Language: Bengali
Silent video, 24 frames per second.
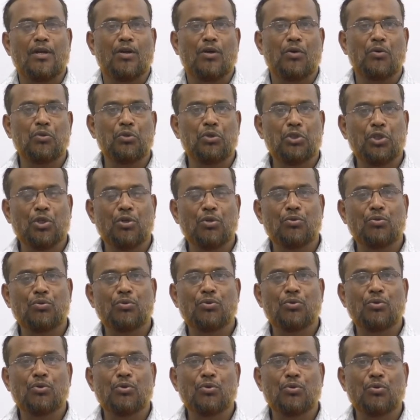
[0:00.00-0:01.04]
অনুসরণ
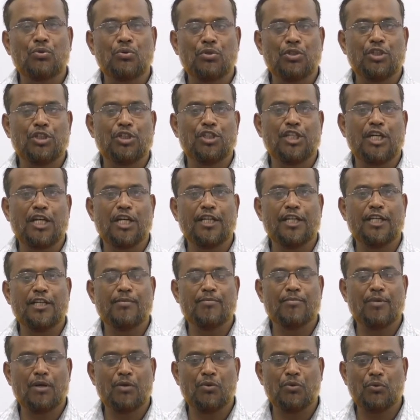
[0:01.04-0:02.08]
করতে চাই
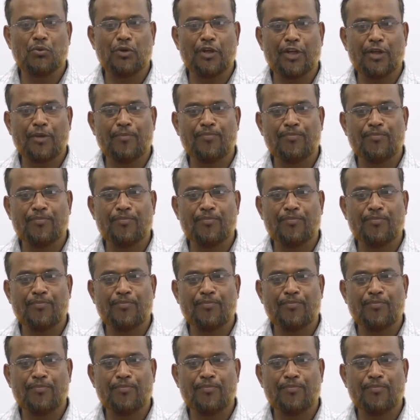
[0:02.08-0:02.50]
কিংবা করি